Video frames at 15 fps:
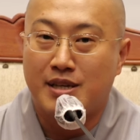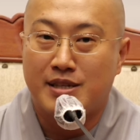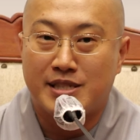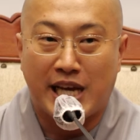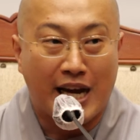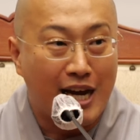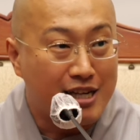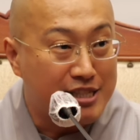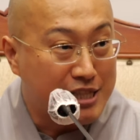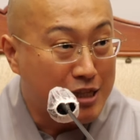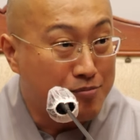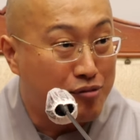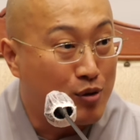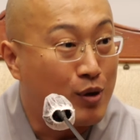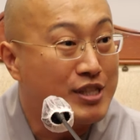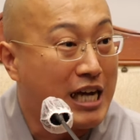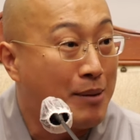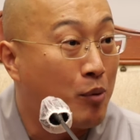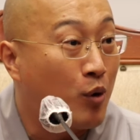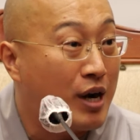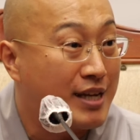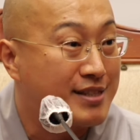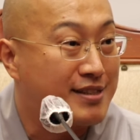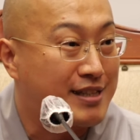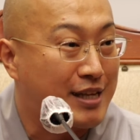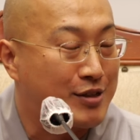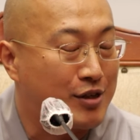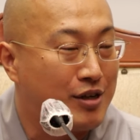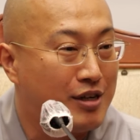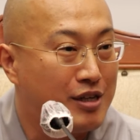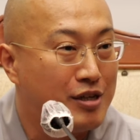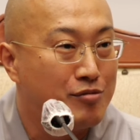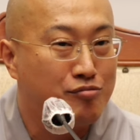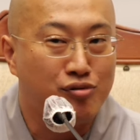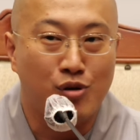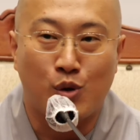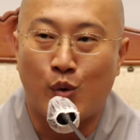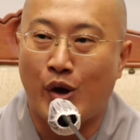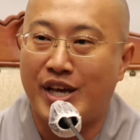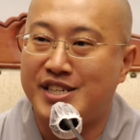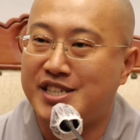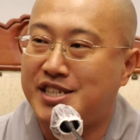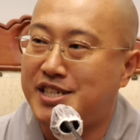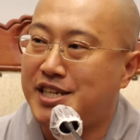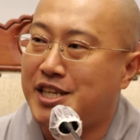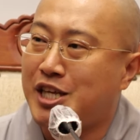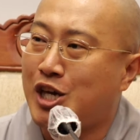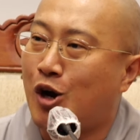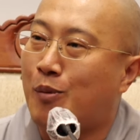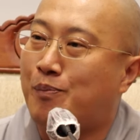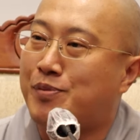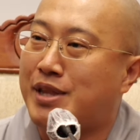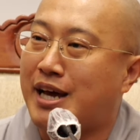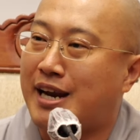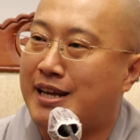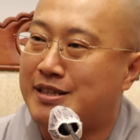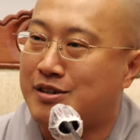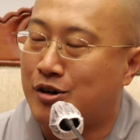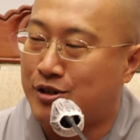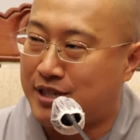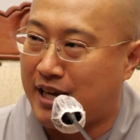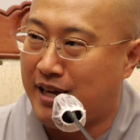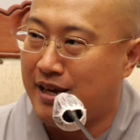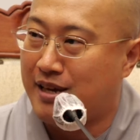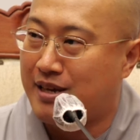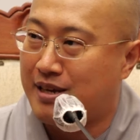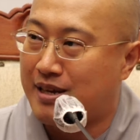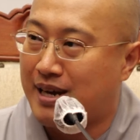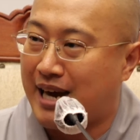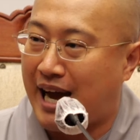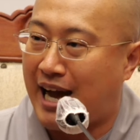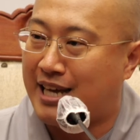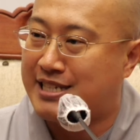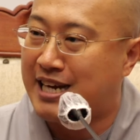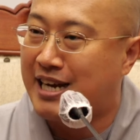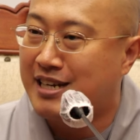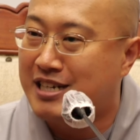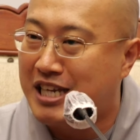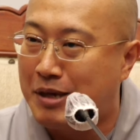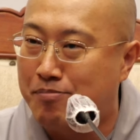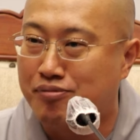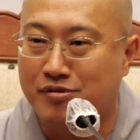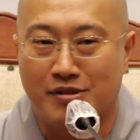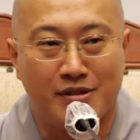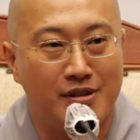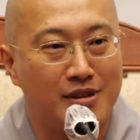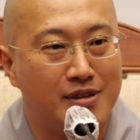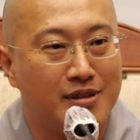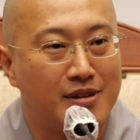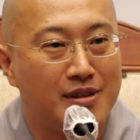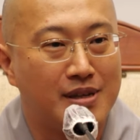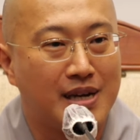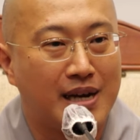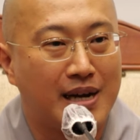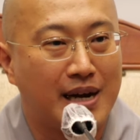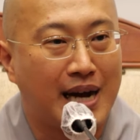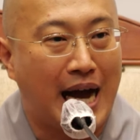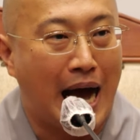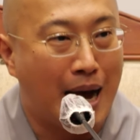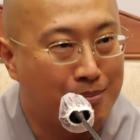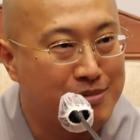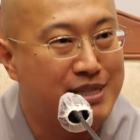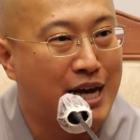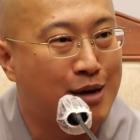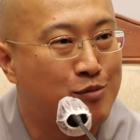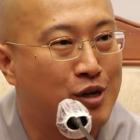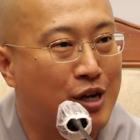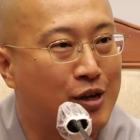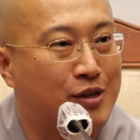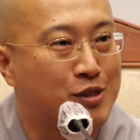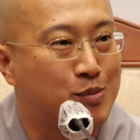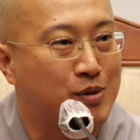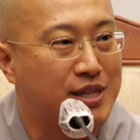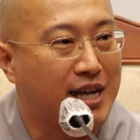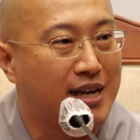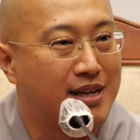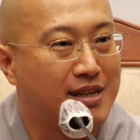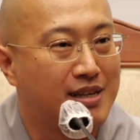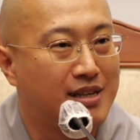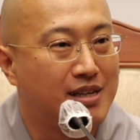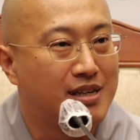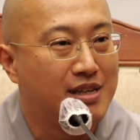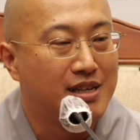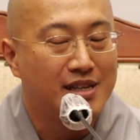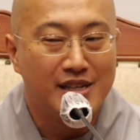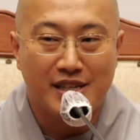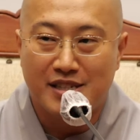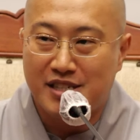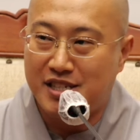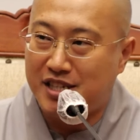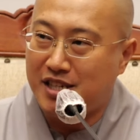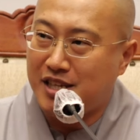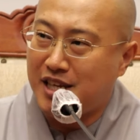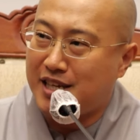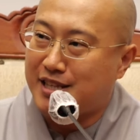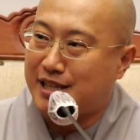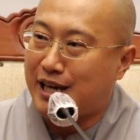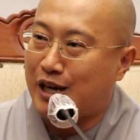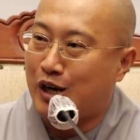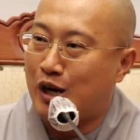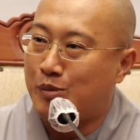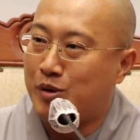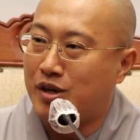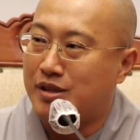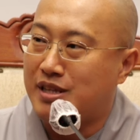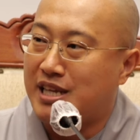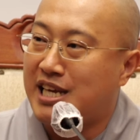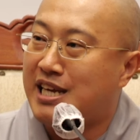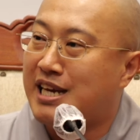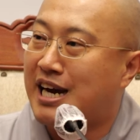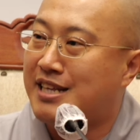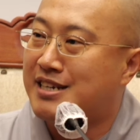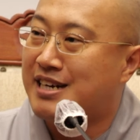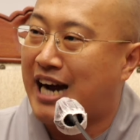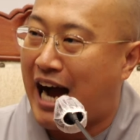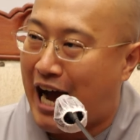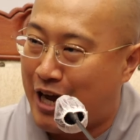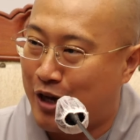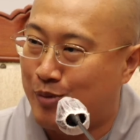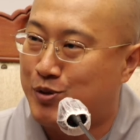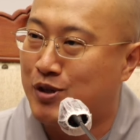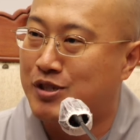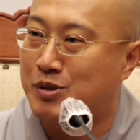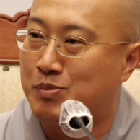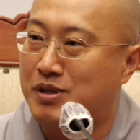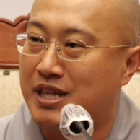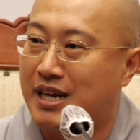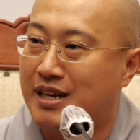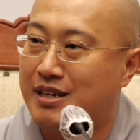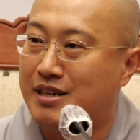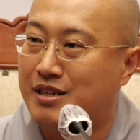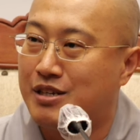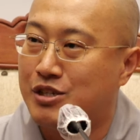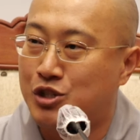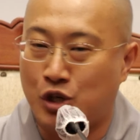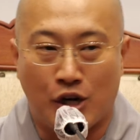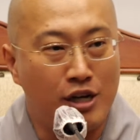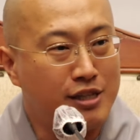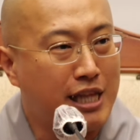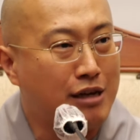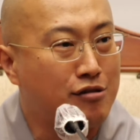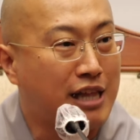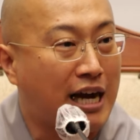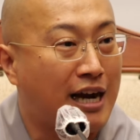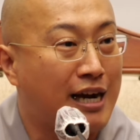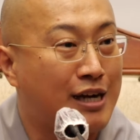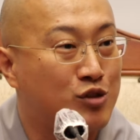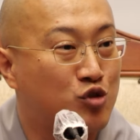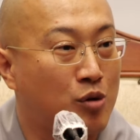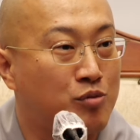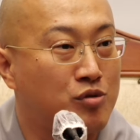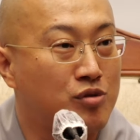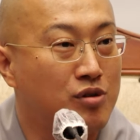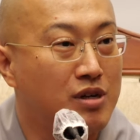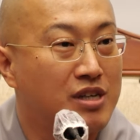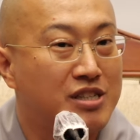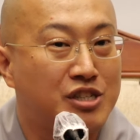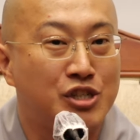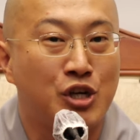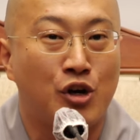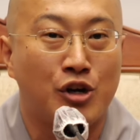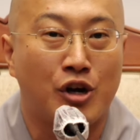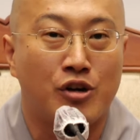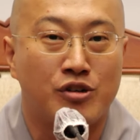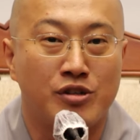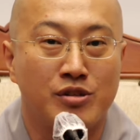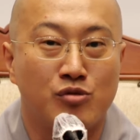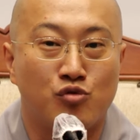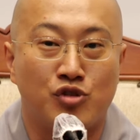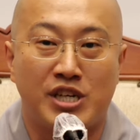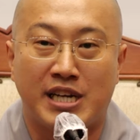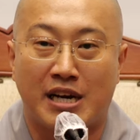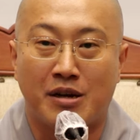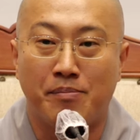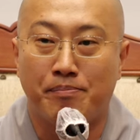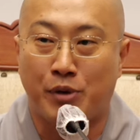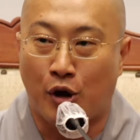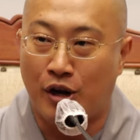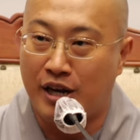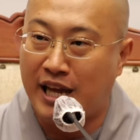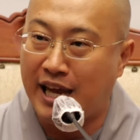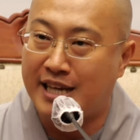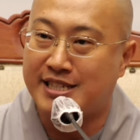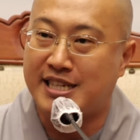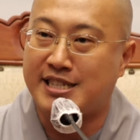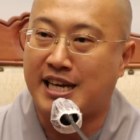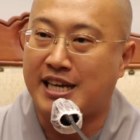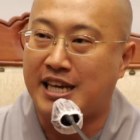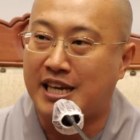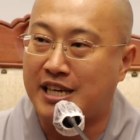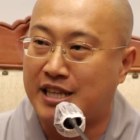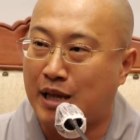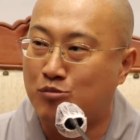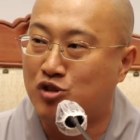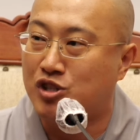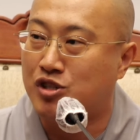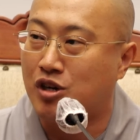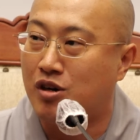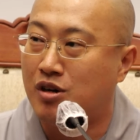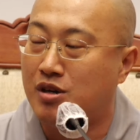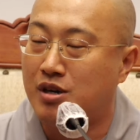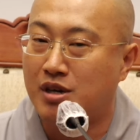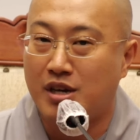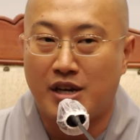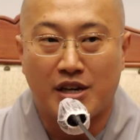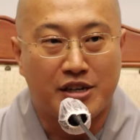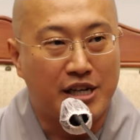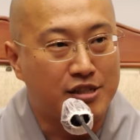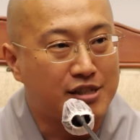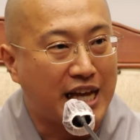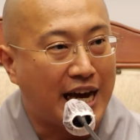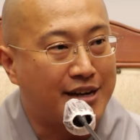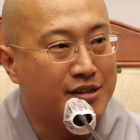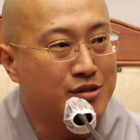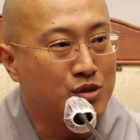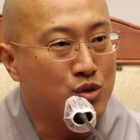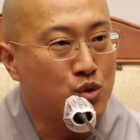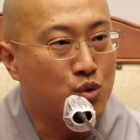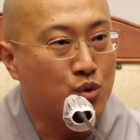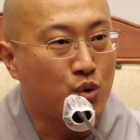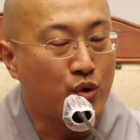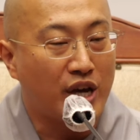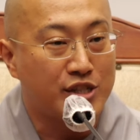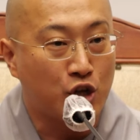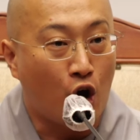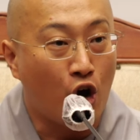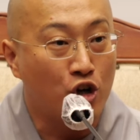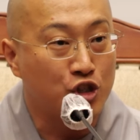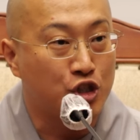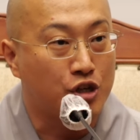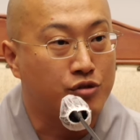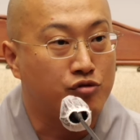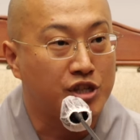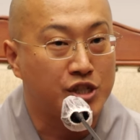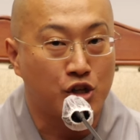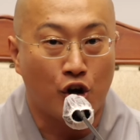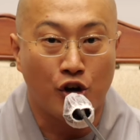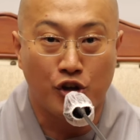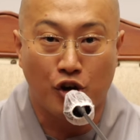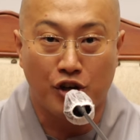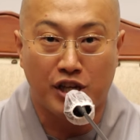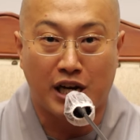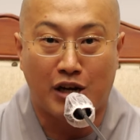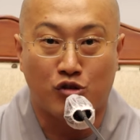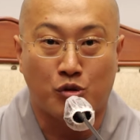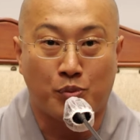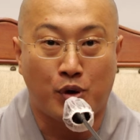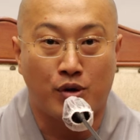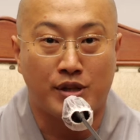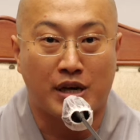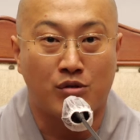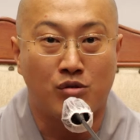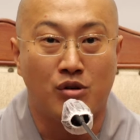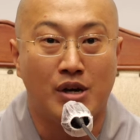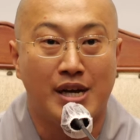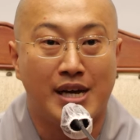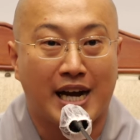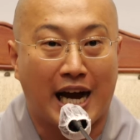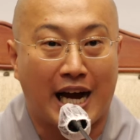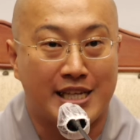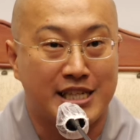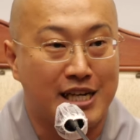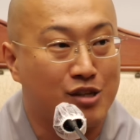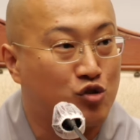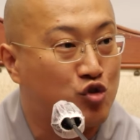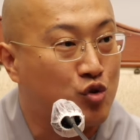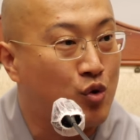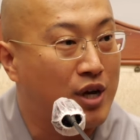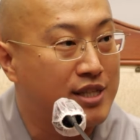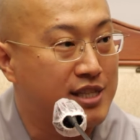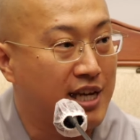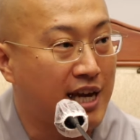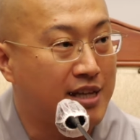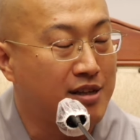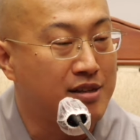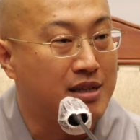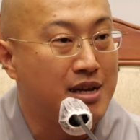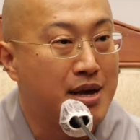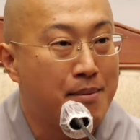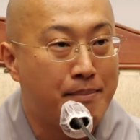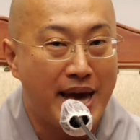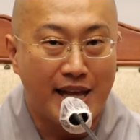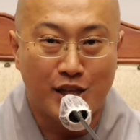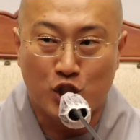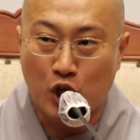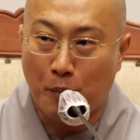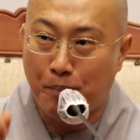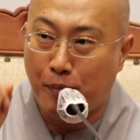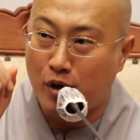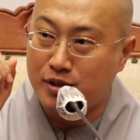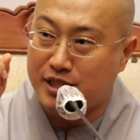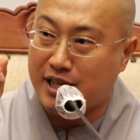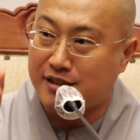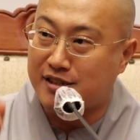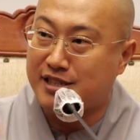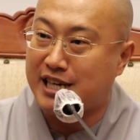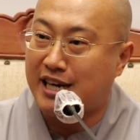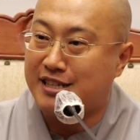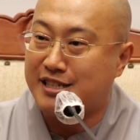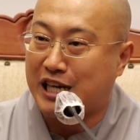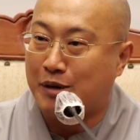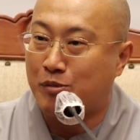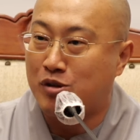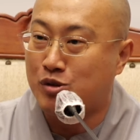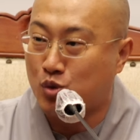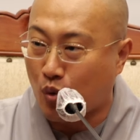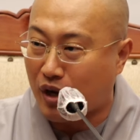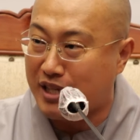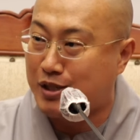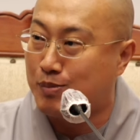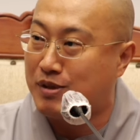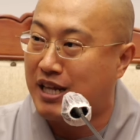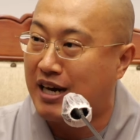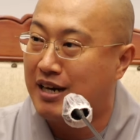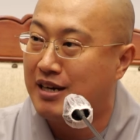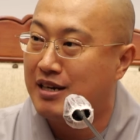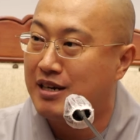제가 그때는 불교를 잘 몰랐을 때죠. 불교에 신이 없다라는 것에 가장 깊은 감사함을 느꼈습니다. 신이 있다라고 하면 인간은 가엾어집니다. 절대로 다가갈 수 없고 그 영역은 우리랑은 별개의 세상이기 때문이죠. 그래서 다른 종교의 성전, 우리 성경이라고도 표현하고 가장 중요한 책에는 맨 첫 번째에 등장하는 장면은 똑같습니다.